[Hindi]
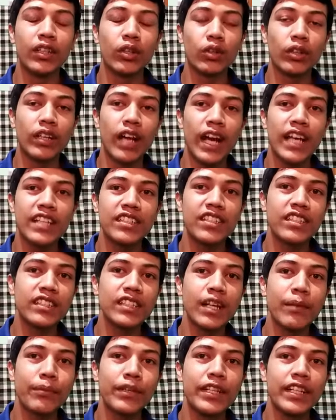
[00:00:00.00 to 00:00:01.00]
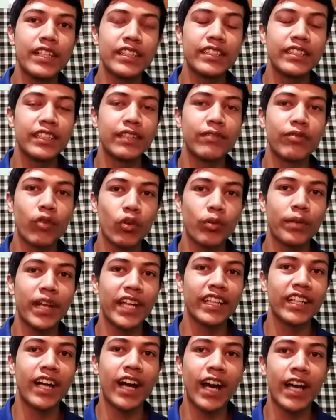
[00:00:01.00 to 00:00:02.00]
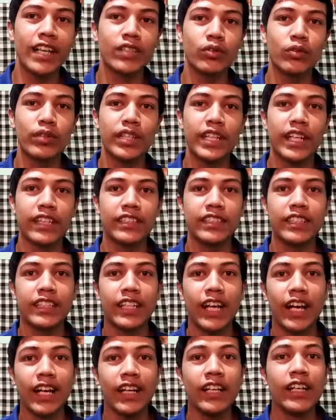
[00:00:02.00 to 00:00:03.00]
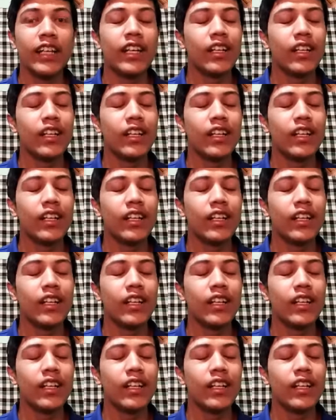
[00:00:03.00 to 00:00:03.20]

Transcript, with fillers: तो गाइस जिस कंपनी ने सीज़न फोर बनाया था हाई स्कूल डी का